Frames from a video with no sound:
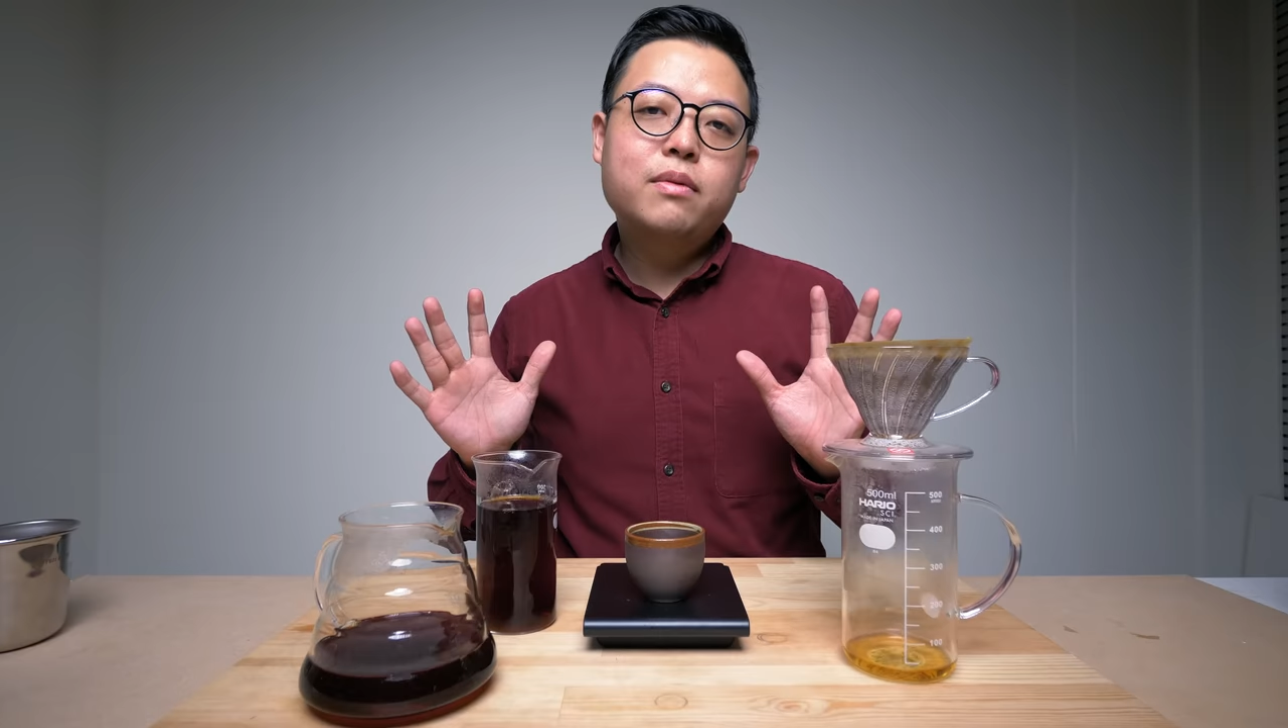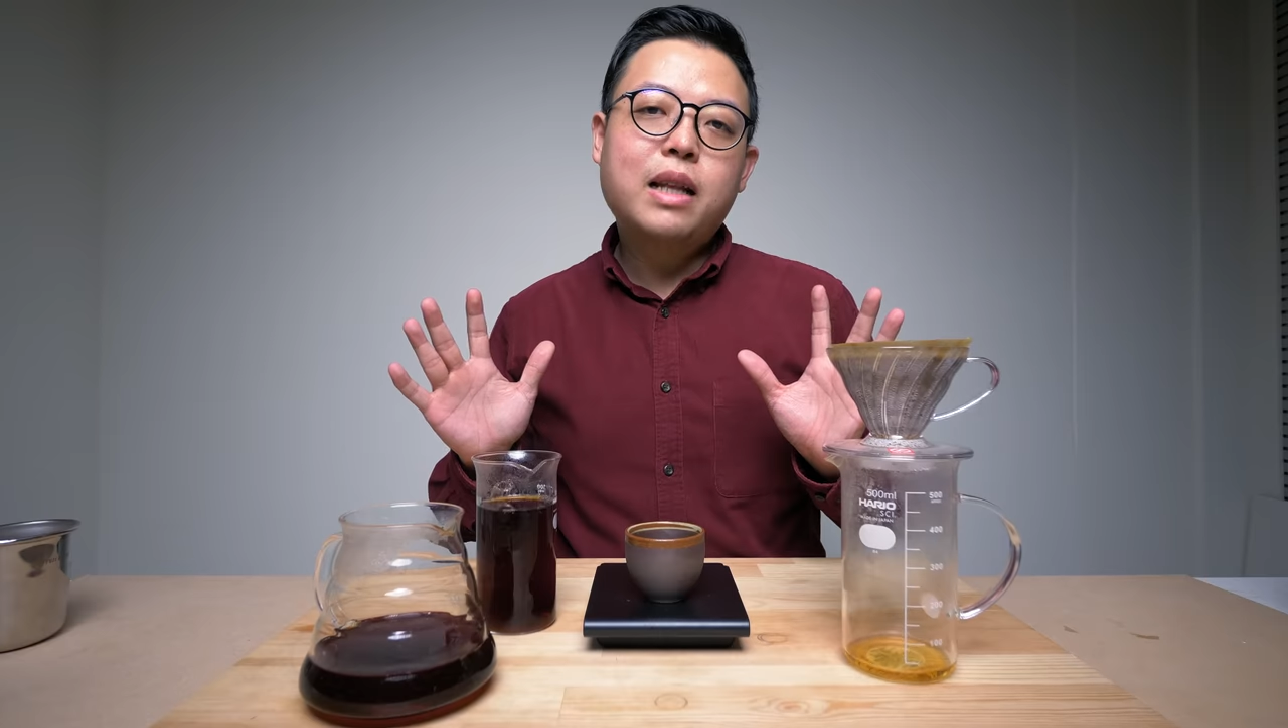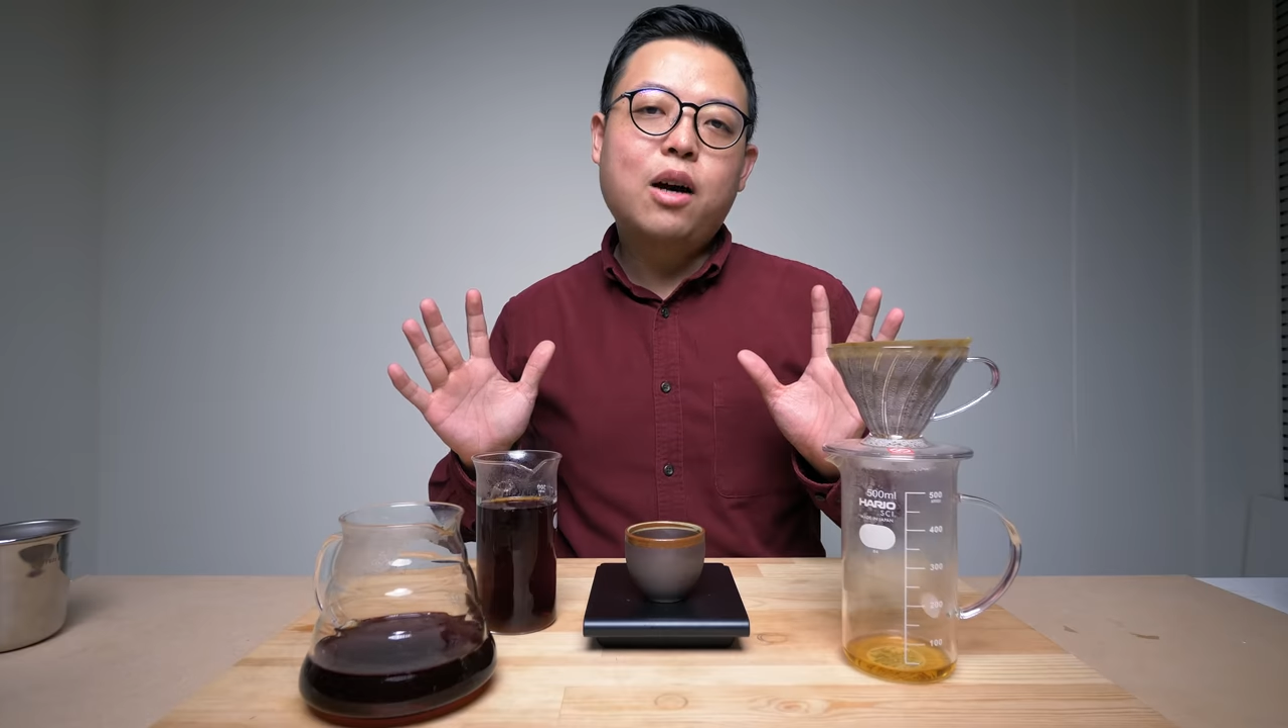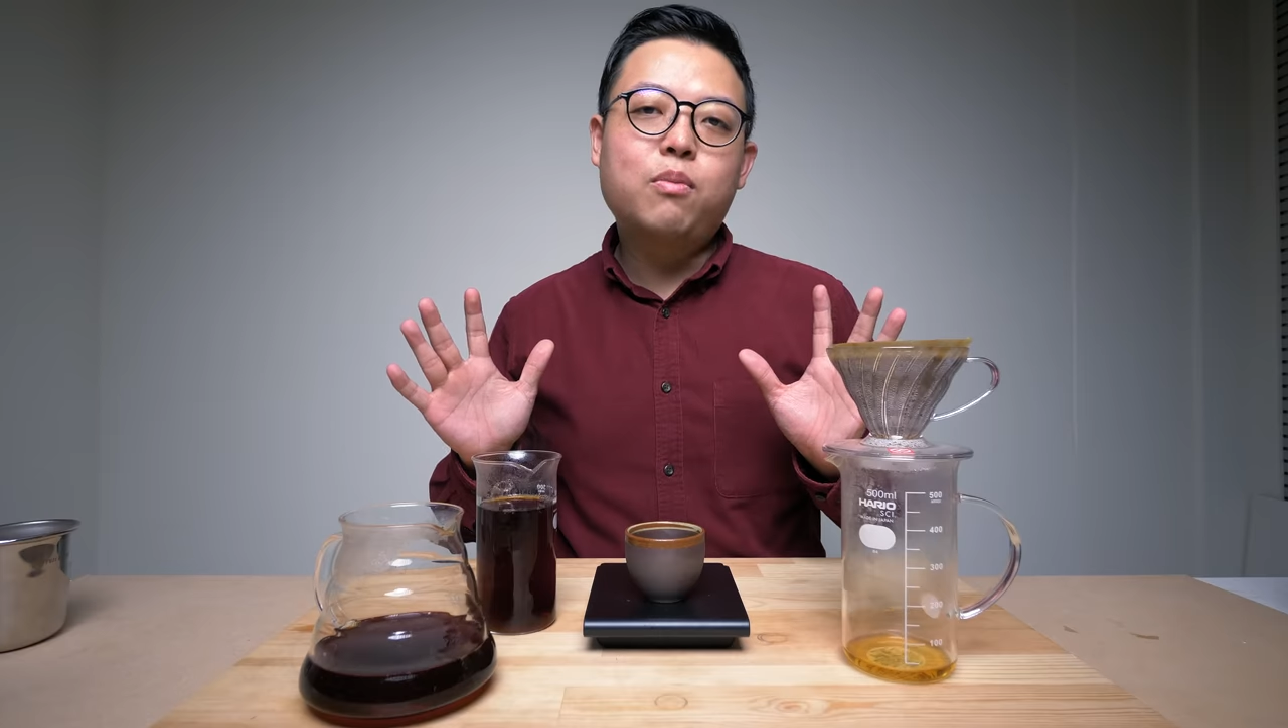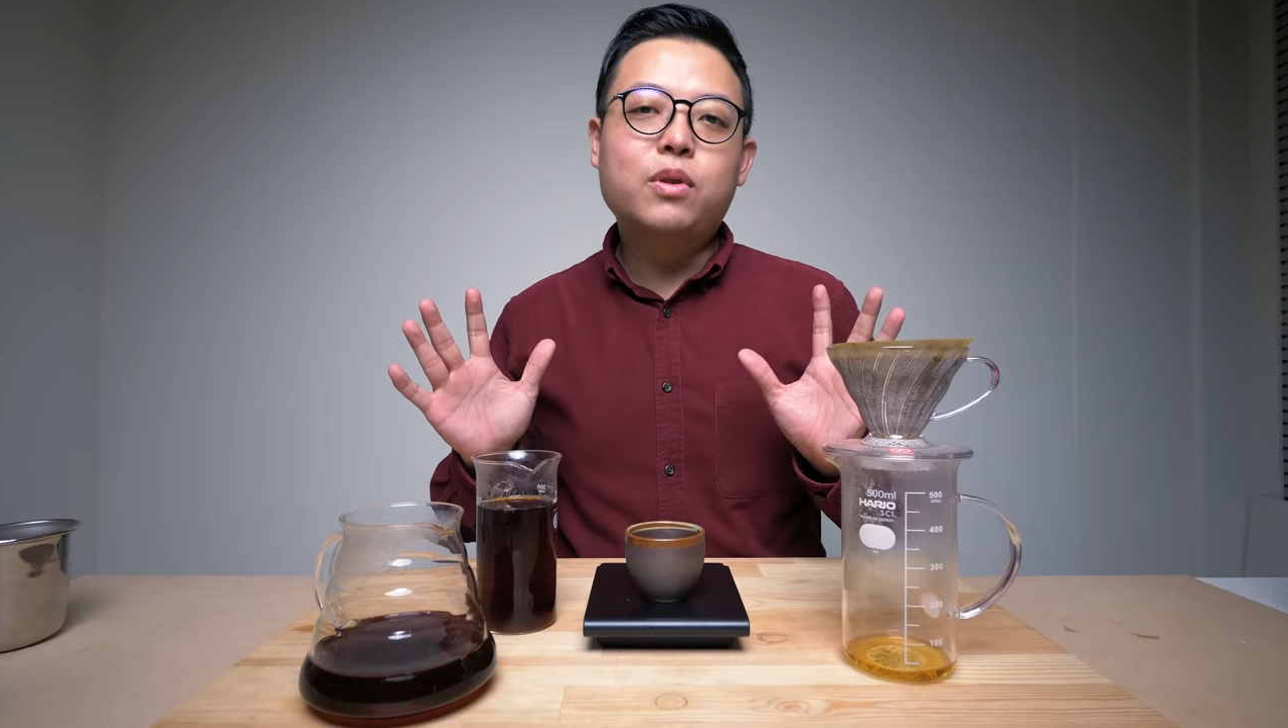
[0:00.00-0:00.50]

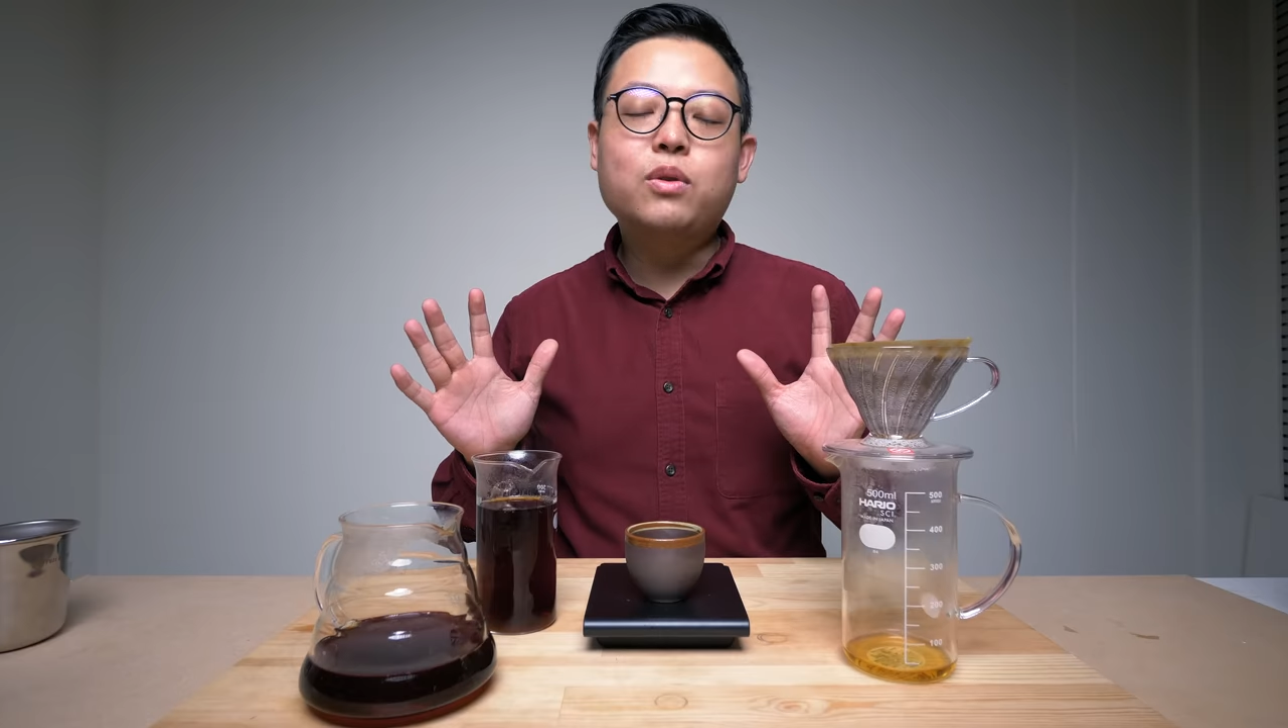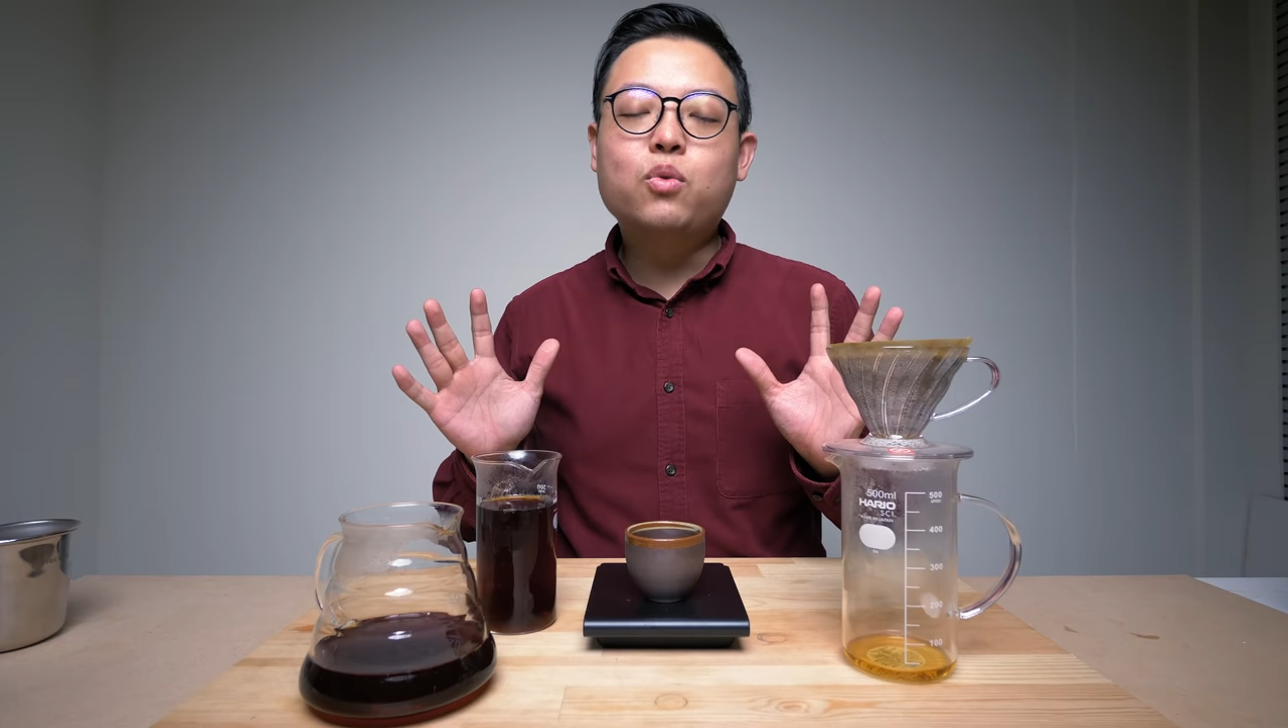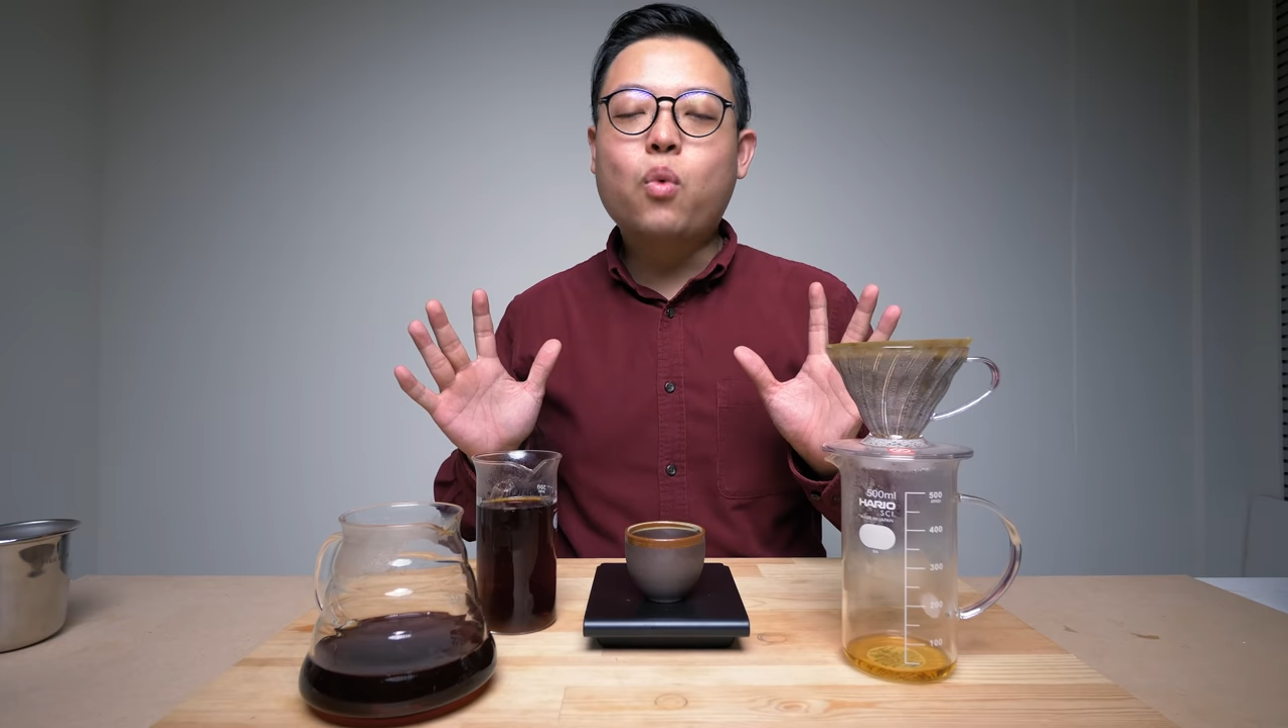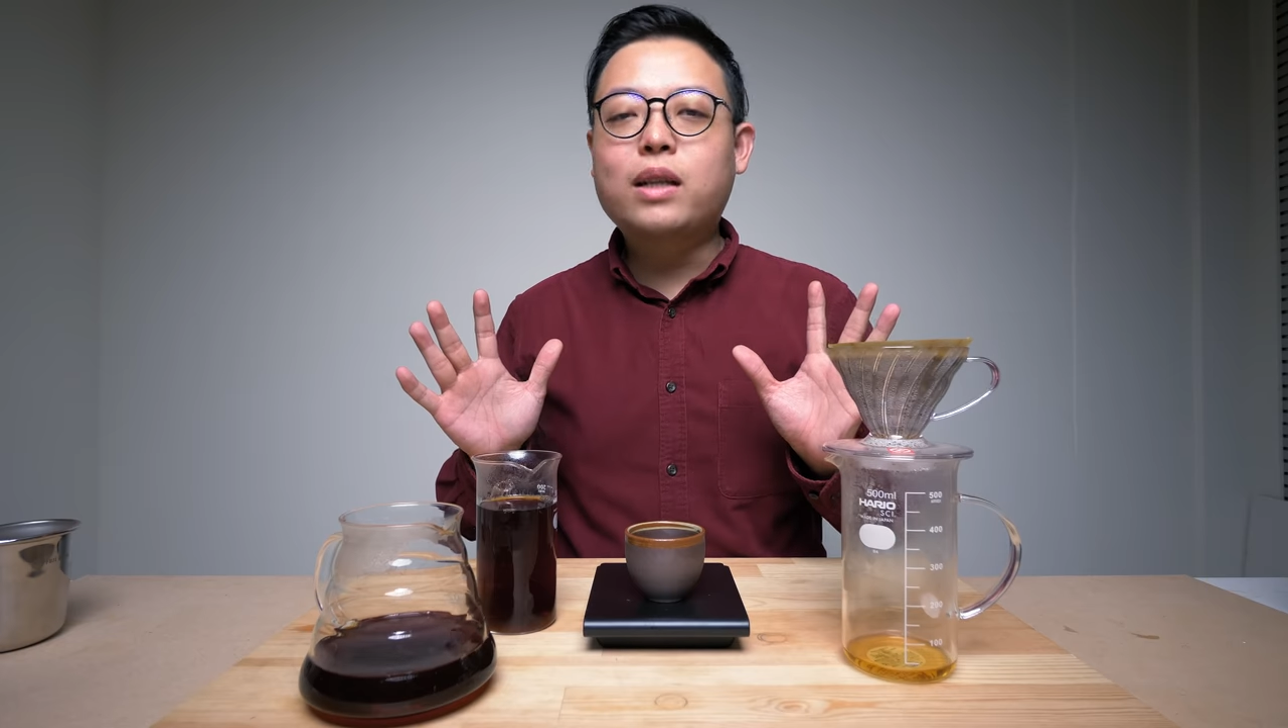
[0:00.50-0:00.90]
那我们